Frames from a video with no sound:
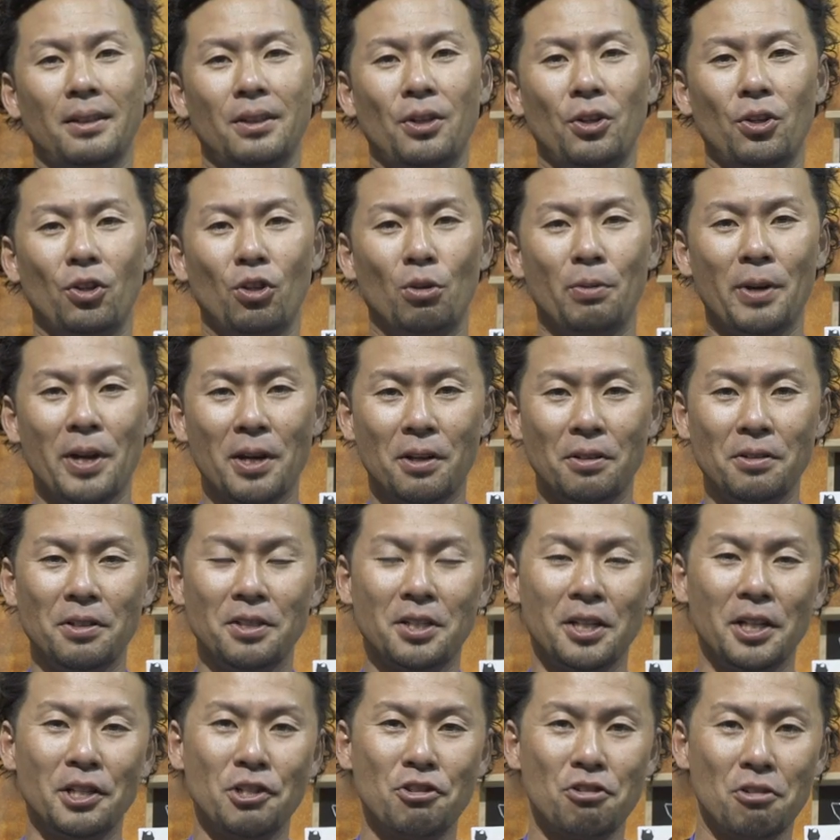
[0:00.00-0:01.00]
ユーロバイク
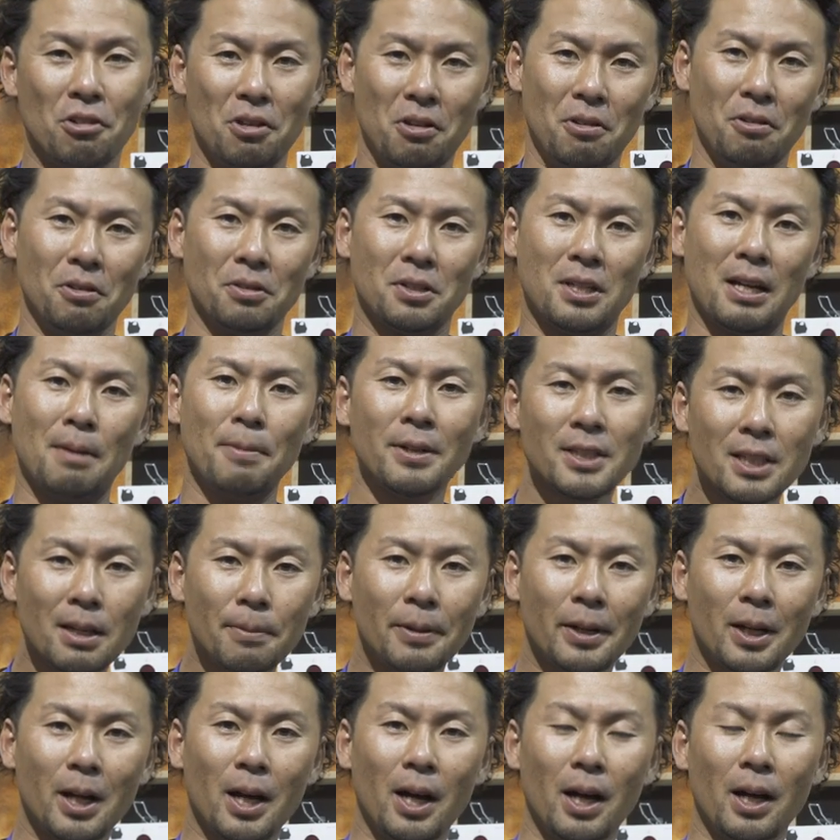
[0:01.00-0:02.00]
2019、さま
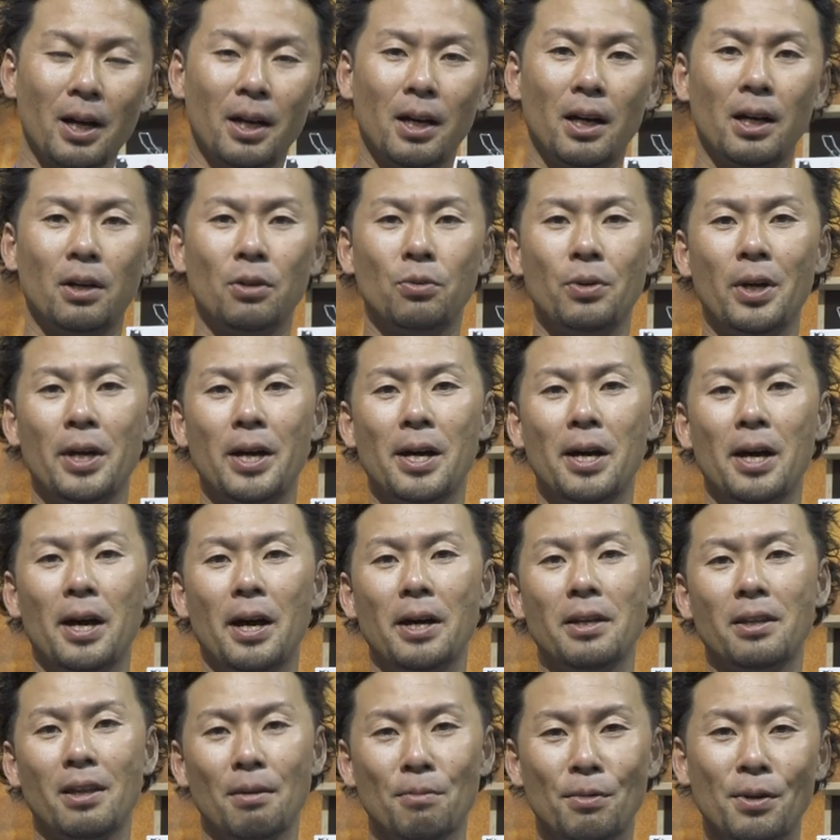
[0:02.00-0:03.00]
ざまな
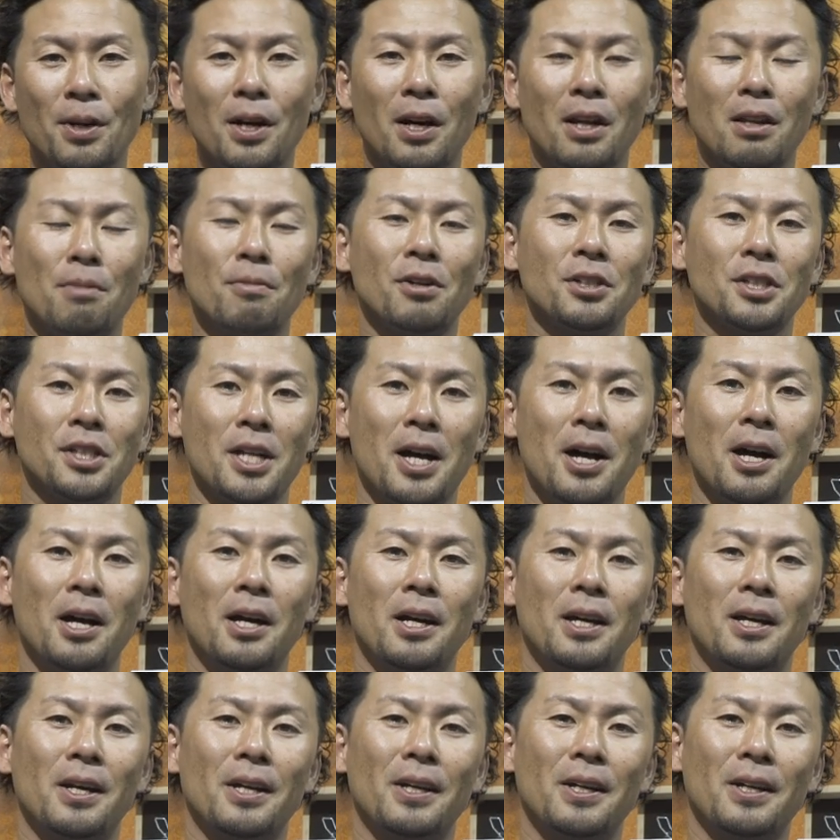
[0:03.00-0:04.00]
ウェアアイテムがありました。
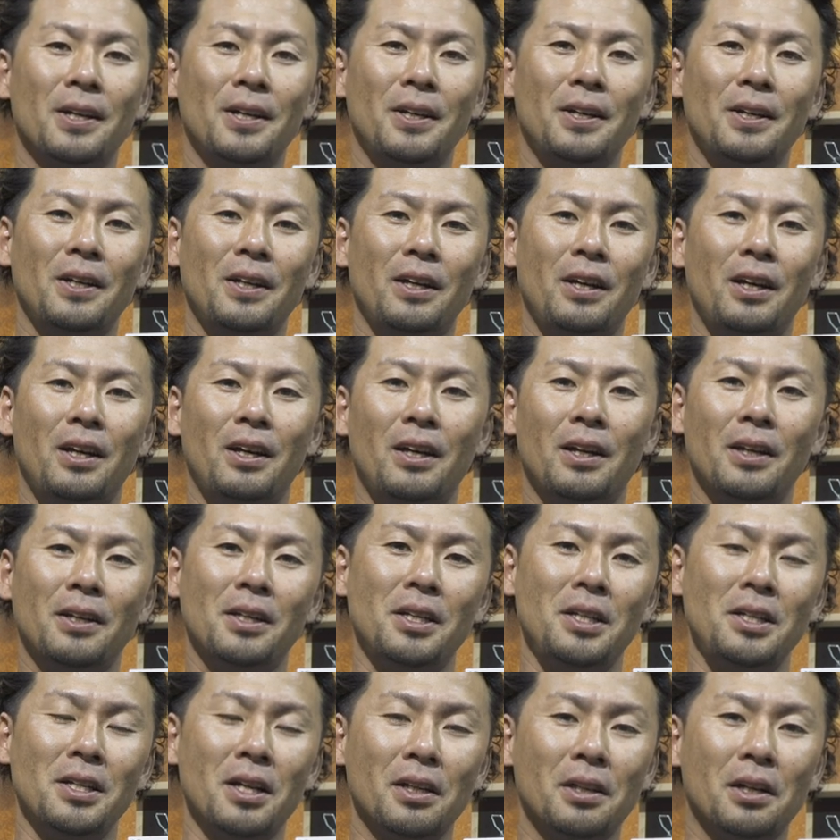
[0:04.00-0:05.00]
気
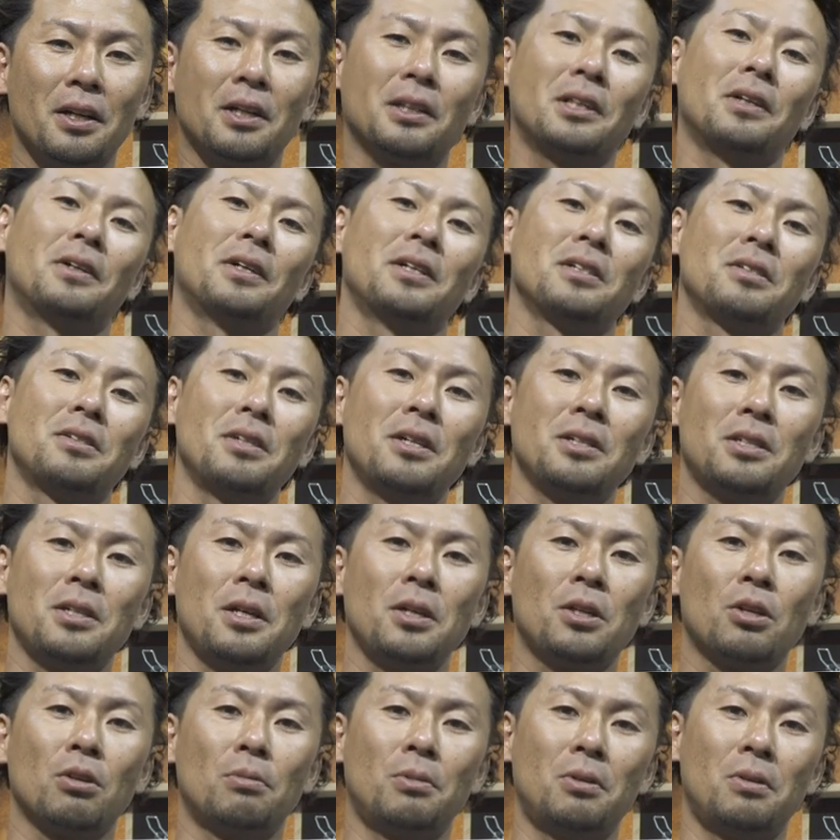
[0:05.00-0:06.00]
になった方はですね、
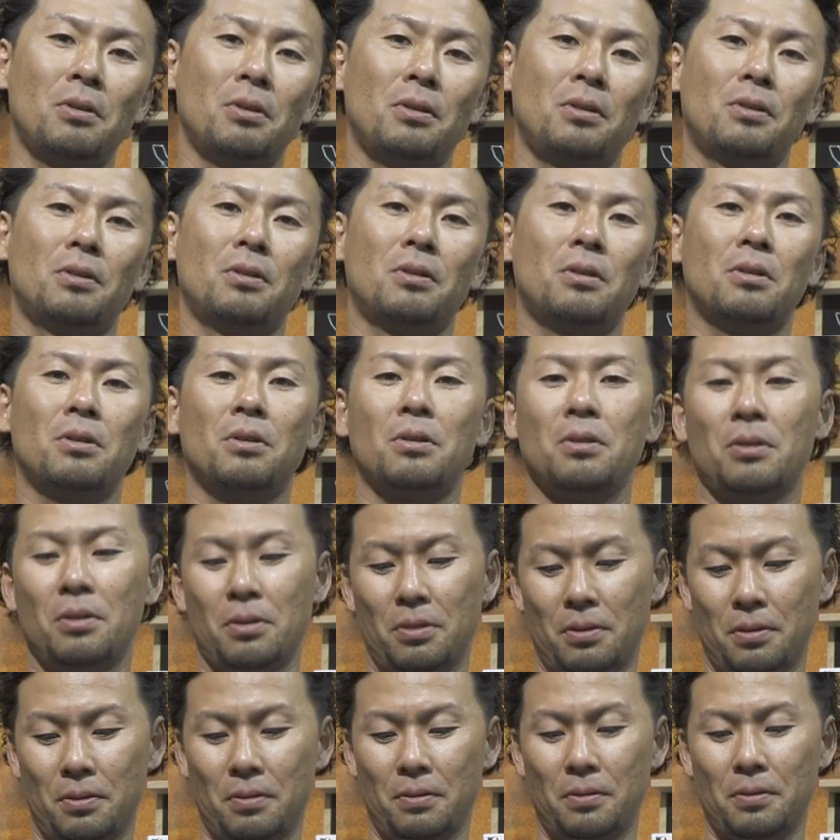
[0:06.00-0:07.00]
ぜひと
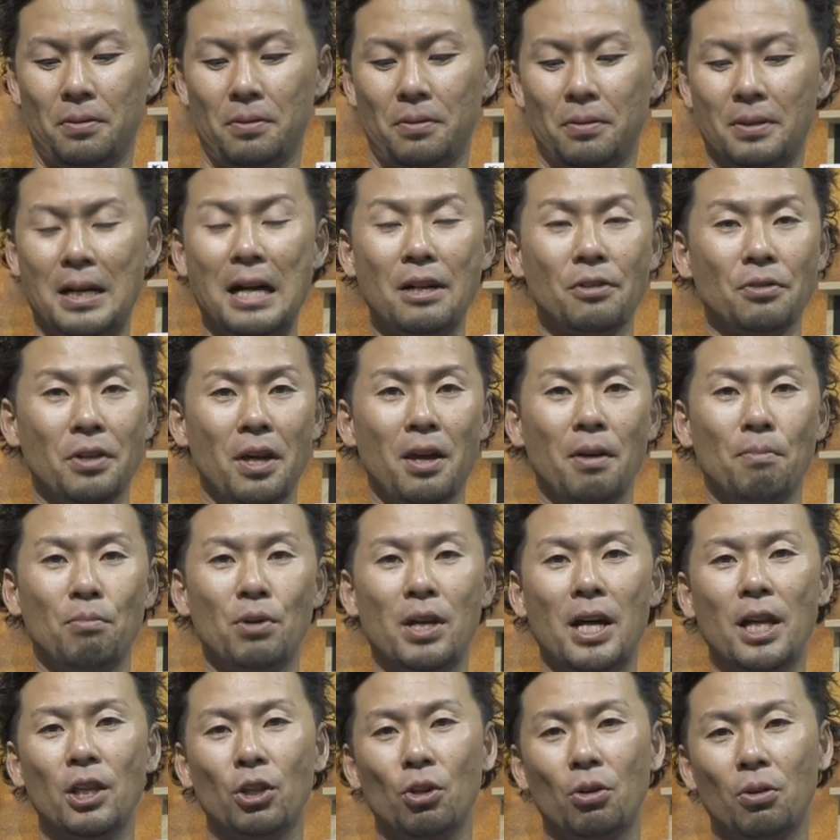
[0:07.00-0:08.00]
も各ね
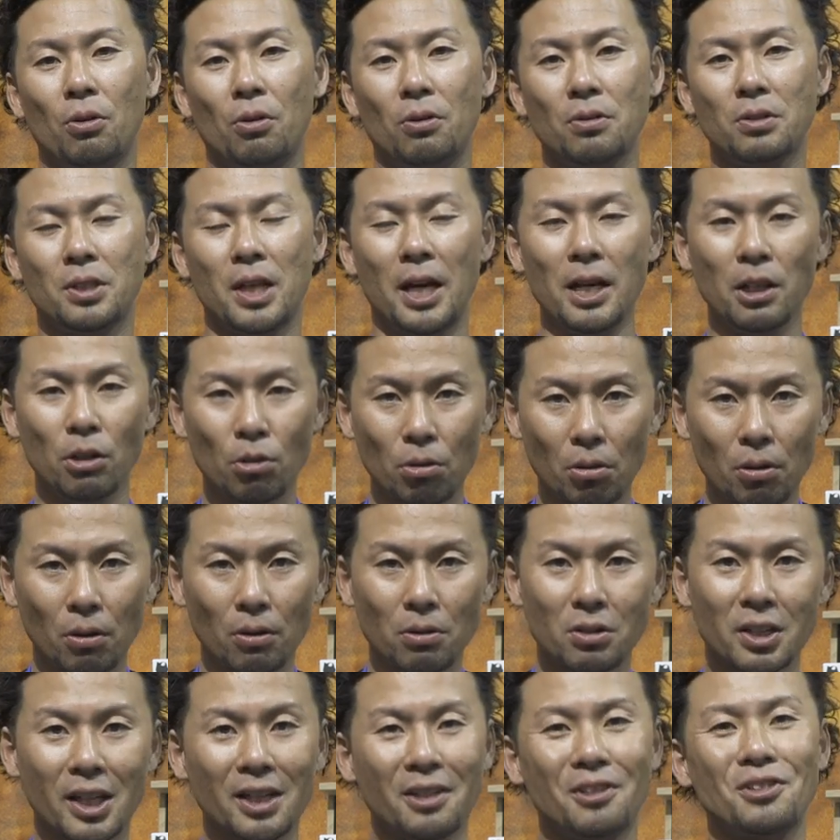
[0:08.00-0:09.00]
ブランドのサイト
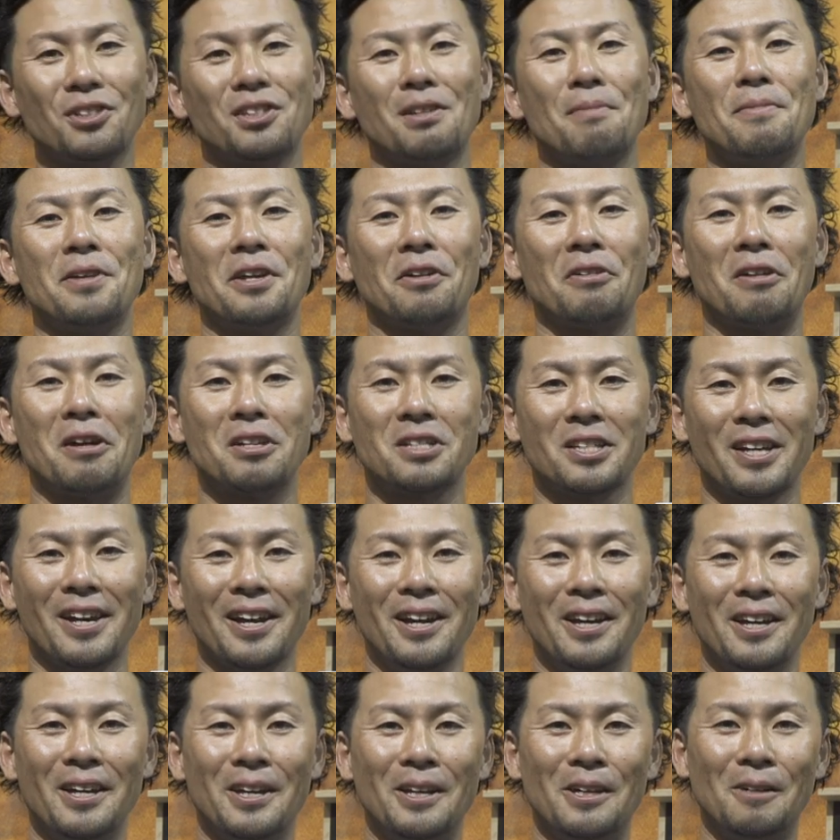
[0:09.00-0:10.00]
をチェックしてみてくだ
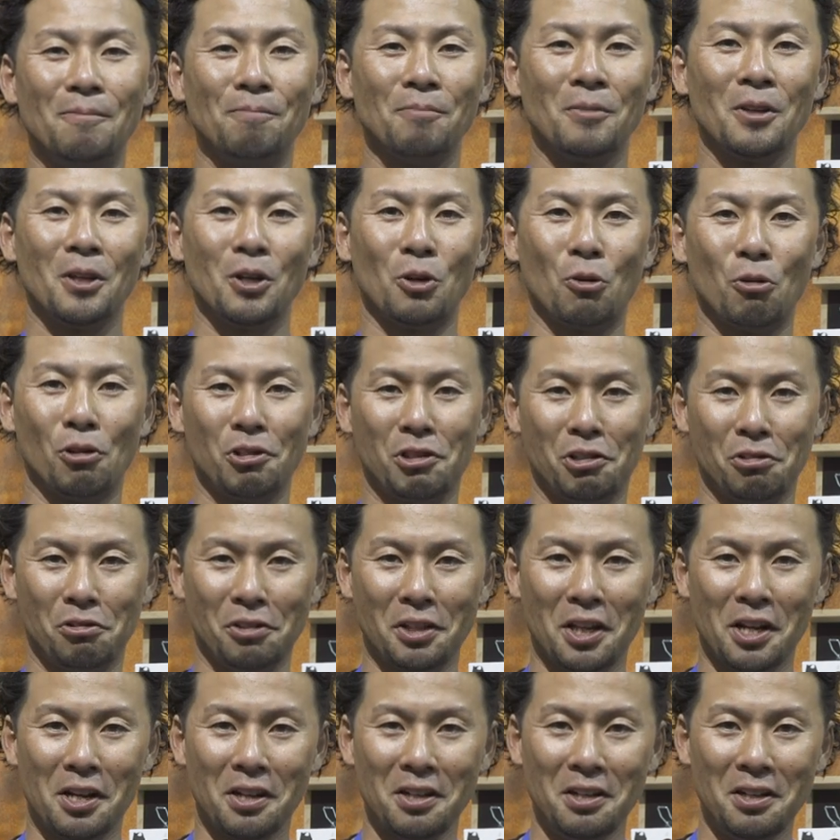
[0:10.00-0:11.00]
さい。ご視
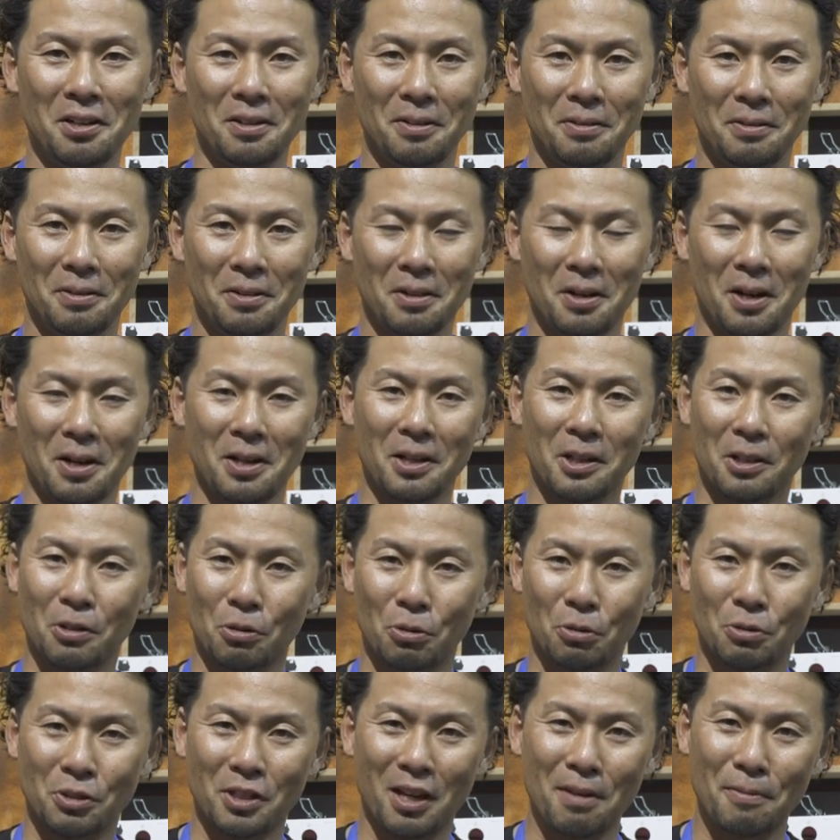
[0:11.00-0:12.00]
聴いただきありが
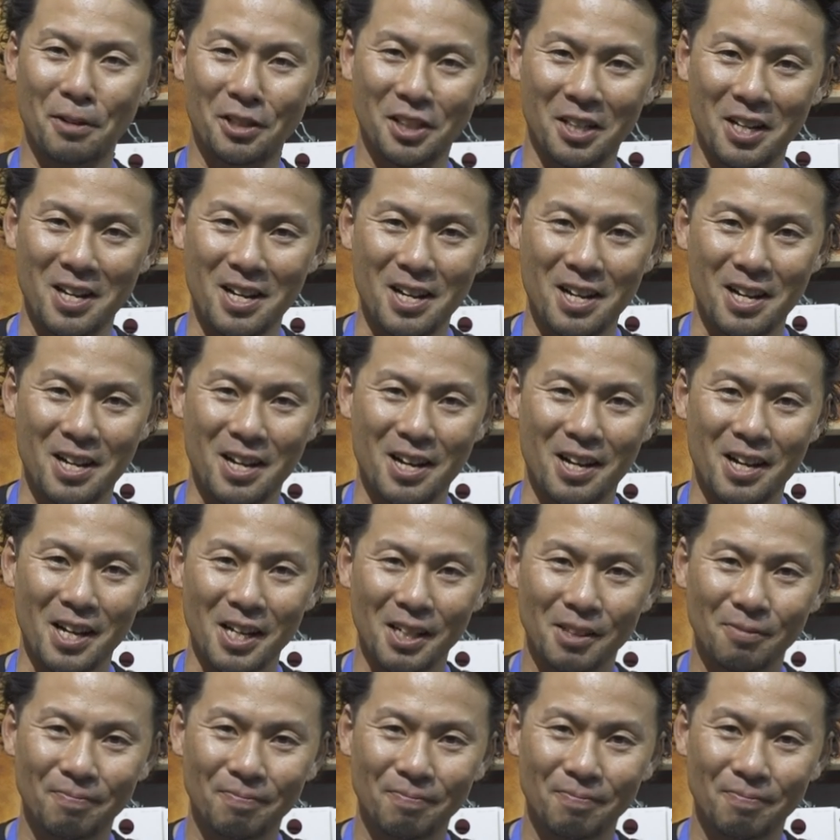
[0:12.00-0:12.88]
とうございました。